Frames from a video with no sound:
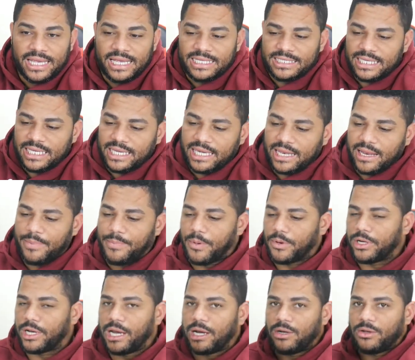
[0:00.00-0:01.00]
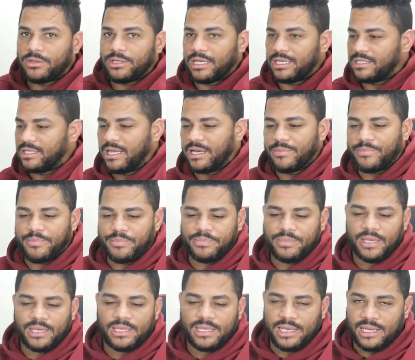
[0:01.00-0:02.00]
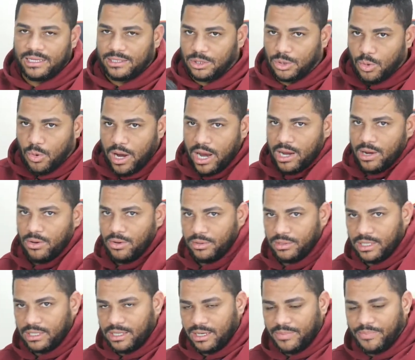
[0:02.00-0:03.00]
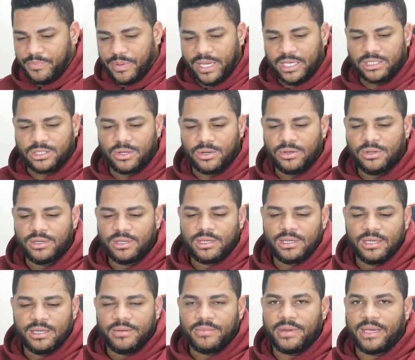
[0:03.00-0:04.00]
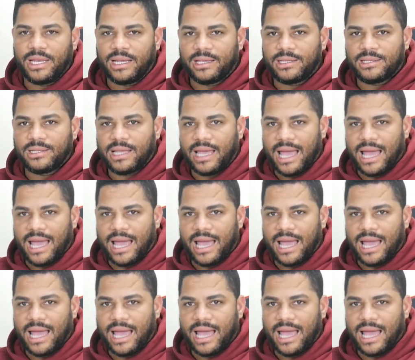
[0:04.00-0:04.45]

si quieres ponerlo desde el, desde el suelo, desde el piso, mira,